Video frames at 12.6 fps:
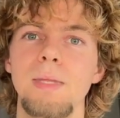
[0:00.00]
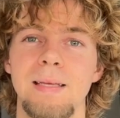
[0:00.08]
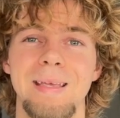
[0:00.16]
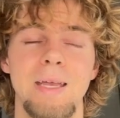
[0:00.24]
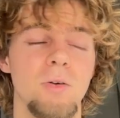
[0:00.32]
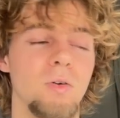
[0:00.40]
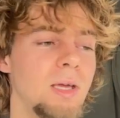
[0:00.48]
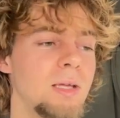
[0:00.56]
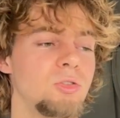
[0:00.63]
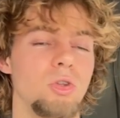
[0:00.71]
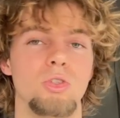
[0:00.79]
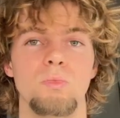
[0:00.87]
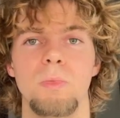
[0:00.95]
quiero que en
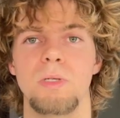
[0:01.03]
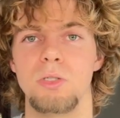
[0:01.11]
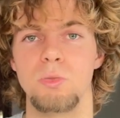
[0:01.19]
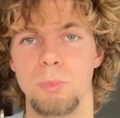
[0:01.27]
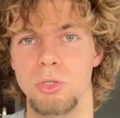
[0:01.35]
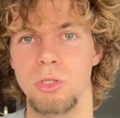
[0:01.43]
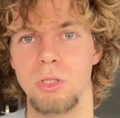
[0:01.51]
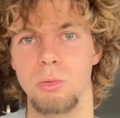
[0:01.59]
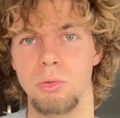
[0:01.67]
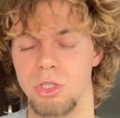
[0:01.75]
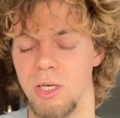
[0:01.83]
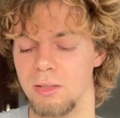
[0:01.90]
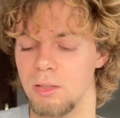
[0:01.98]
todos mis
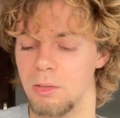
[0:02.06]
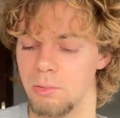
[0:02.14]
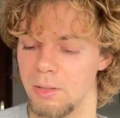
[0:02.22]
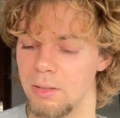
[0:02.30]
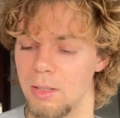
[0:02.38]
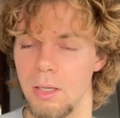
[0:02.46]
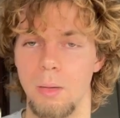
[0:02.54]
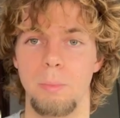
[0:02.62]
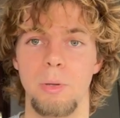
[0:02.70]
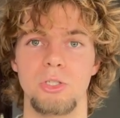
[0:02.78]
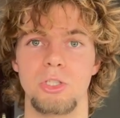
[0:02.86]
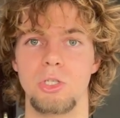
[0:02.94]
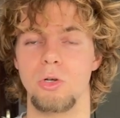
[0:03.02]
dispositivos se active.
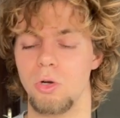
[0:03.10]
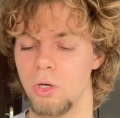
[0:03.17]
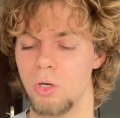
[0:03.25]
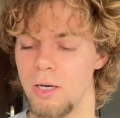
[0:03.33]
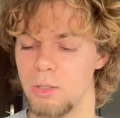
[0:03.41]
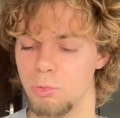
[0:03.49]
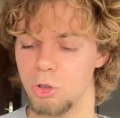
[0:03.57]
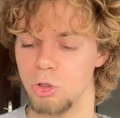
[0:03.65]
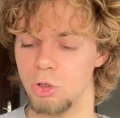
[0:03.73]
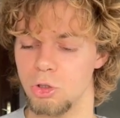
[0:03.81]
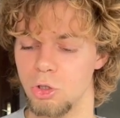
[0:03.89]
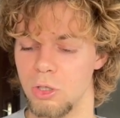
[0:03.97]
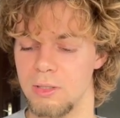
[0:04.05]
Pero si no lo queréis,
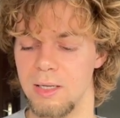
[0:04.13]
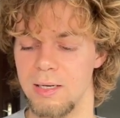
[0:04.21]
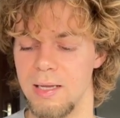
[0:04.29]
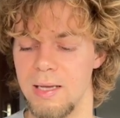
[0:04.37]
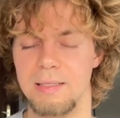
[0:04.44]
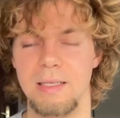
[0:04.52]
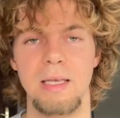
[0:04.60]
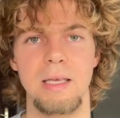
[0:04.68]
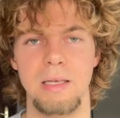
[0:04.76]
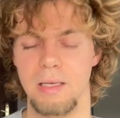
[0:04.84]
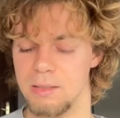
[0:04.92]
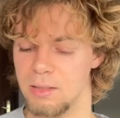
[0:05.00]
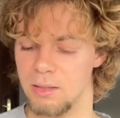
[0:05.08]
vosotros lo quitaríais y
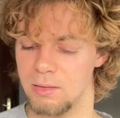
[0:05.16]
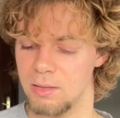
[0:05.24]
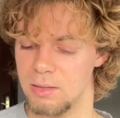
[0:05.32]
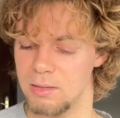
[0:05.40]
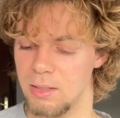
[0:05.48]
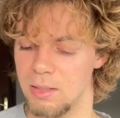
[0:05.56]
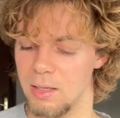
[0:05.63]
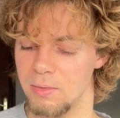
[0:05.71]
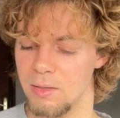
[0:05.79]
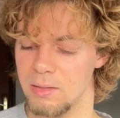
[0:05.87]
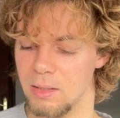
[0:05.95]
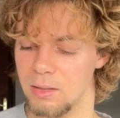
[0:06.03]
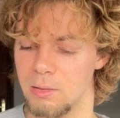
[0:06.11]
ya está, ya estaría
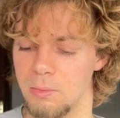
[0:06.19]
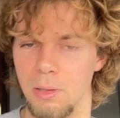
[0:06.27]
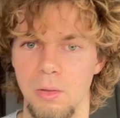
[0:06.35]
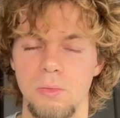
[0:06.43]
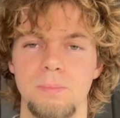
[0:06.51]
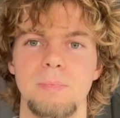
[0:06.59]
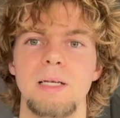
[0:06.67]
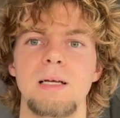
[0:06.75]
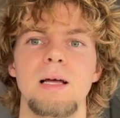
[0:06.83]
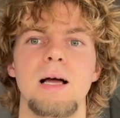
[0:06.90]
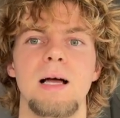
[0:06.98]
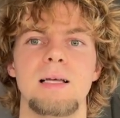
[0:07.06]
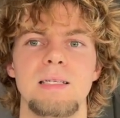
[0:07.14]
desactivado.
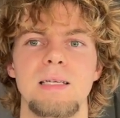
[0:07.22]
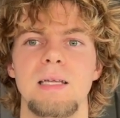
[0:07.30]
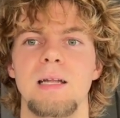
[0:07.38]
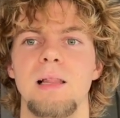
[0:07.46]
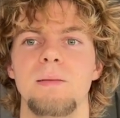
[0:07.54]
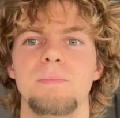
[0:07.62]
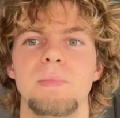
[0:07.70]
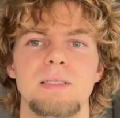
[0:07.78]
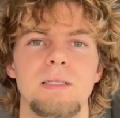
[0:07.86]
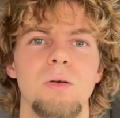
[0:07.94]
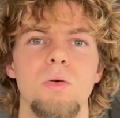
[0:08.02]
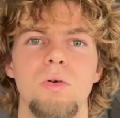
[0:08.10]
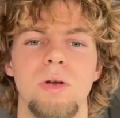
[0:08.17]
Así que nada,
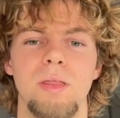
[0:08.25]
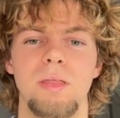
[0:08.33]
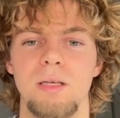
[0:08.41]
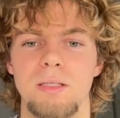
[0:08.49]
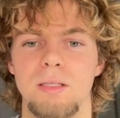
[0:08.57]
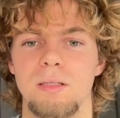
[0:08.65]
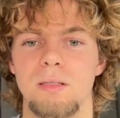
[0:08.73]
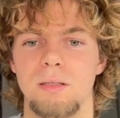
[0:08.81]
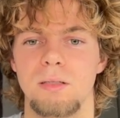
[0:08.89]
hasta luego, gracias.